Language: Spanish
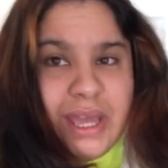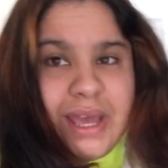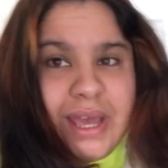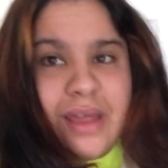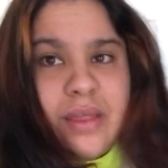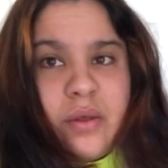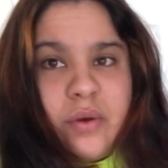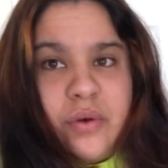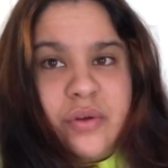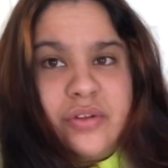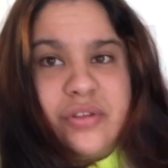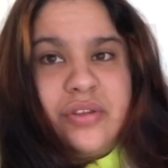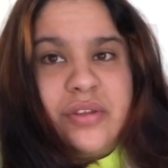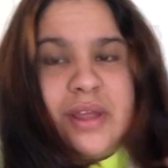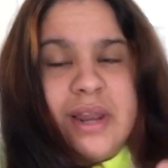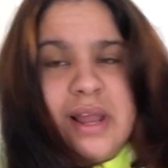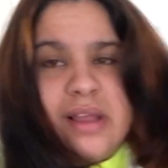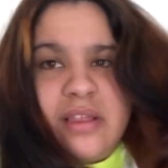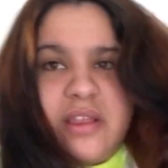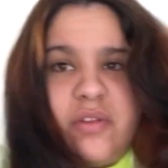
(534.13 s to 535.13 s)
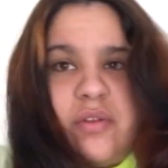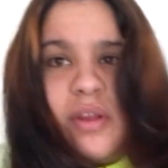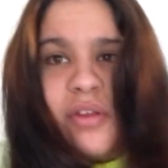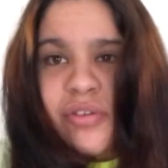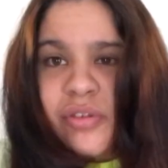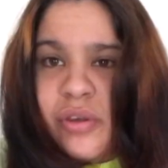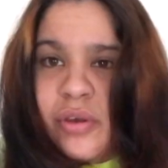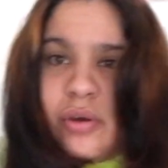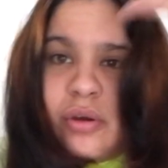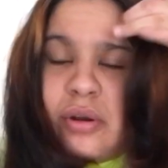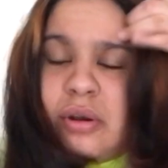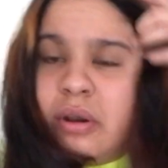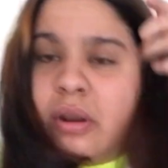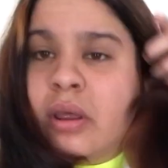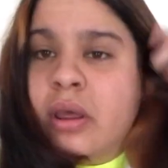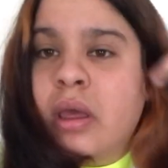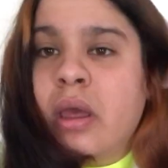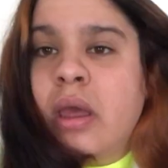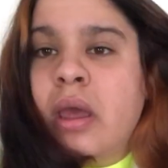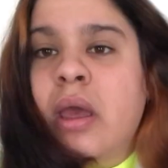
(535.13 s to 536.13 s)
día 2 de la situación.
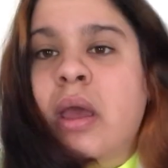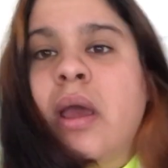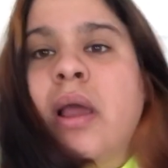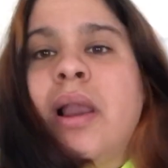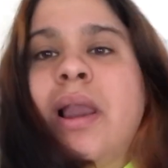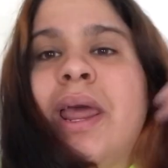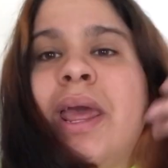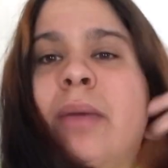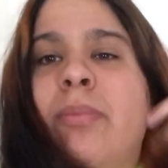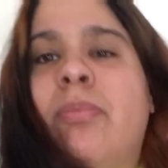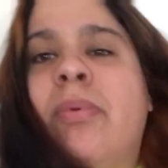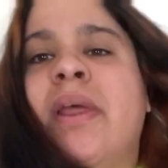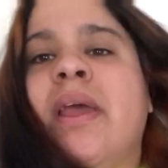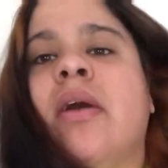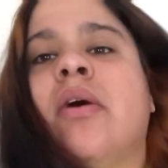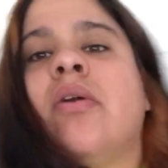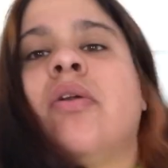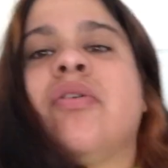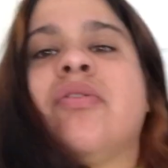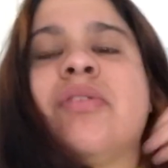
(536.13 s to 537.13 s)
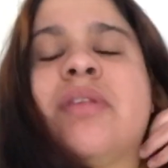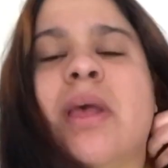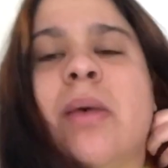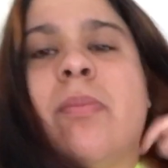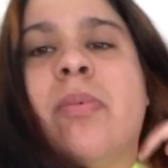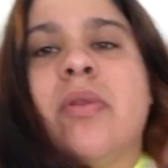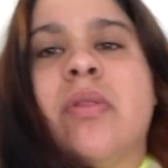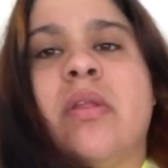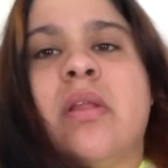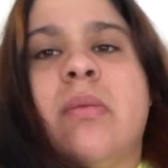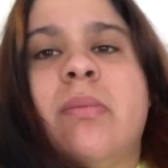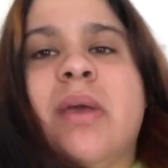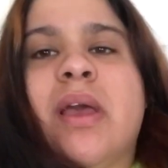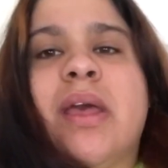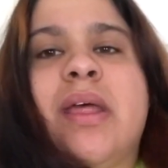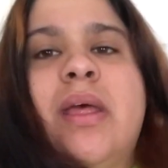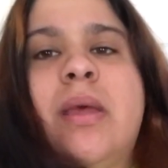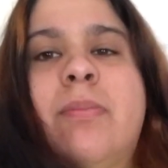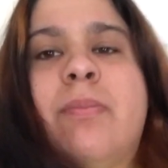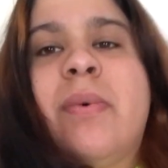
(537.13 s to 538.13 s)
Les explico, no sé por dónde me
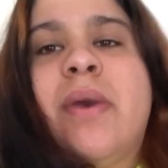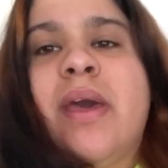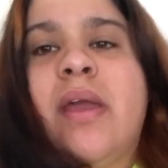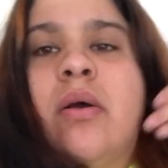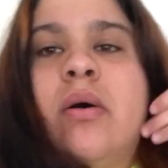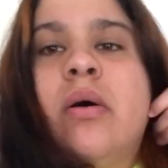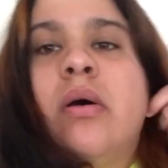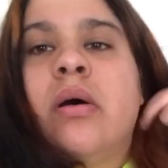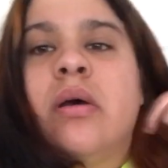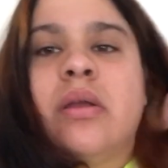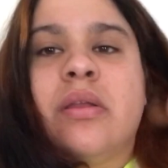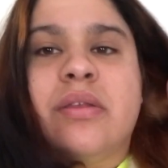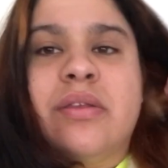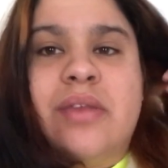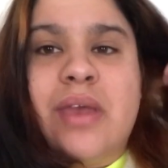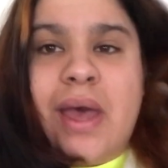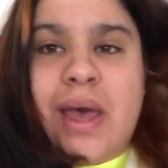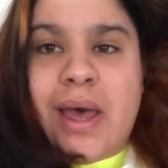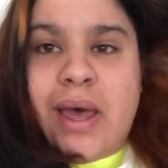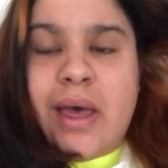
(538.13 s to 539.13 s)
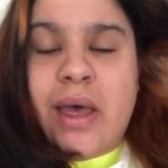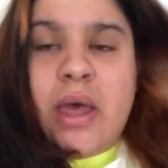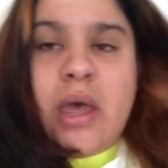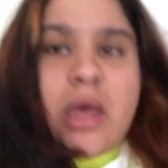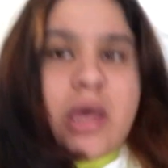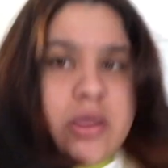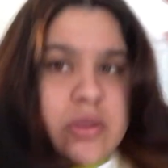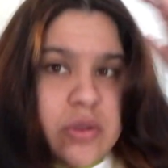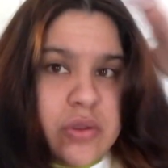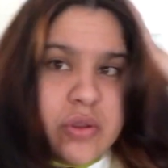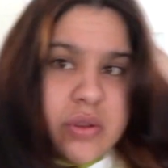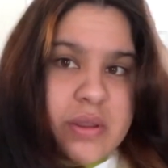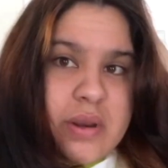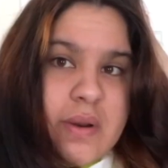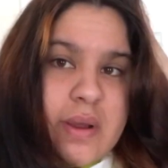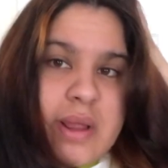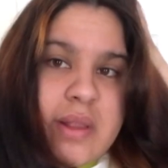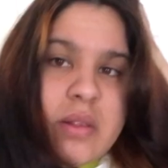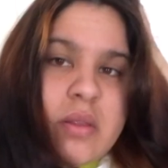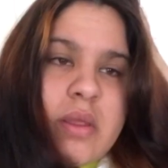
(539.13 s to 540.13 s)
quedé, pero ya yo estoy
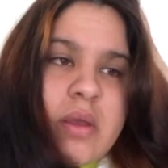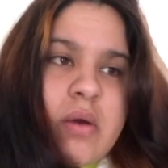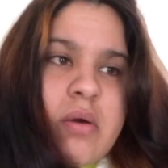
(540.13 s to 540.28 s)
trabajando